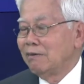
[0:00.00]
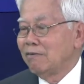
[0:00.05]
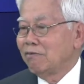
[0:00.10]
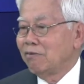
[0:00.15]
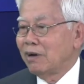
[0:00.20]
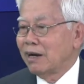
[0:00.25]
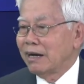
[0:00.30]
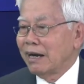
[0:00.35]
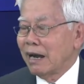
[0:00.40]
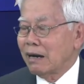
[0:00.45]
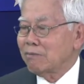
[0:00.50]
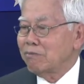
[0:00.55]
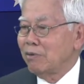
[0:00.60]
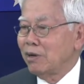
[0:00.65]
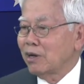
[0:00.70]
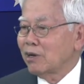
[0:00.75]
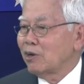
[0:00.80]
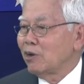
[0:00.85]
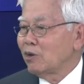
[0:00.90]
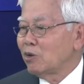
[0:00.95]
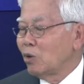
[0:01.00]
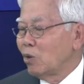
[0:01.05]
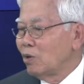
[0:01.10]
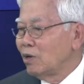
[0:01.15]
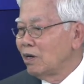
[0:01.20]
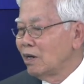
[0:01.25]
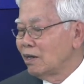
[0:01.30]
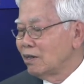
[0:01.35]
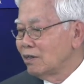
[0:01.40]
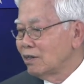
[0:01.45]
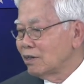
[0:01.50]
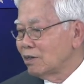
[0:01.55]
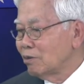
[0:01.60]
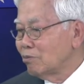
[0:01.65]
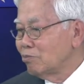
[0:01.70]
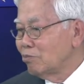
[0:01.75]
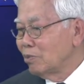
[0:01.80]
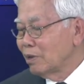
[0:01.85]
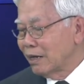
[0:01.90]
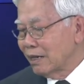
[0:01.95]
và đặc biệt nó nổi lên
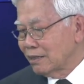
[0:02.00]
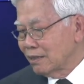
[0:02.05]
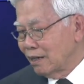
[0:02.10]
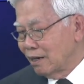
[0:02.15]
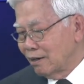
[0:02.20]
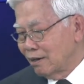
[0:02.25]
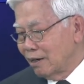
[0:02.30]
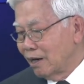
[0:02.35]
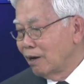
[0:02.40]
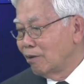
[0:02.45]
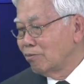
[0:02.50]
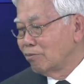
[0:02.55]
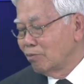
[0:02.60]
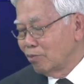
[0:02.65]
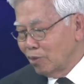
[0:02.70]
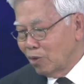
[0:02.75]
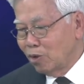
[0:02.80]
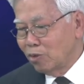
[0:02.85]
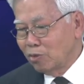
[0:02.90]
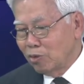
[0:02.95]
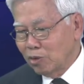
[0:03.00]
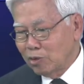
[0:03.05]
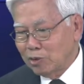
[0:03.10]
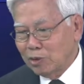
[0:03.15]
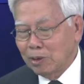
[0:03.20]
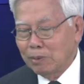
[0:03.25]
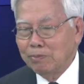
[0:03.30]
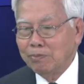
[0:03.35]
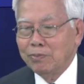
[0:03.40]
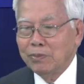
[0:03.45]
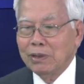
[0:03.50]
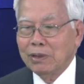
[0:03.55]
trong cái thời ông Donald Trump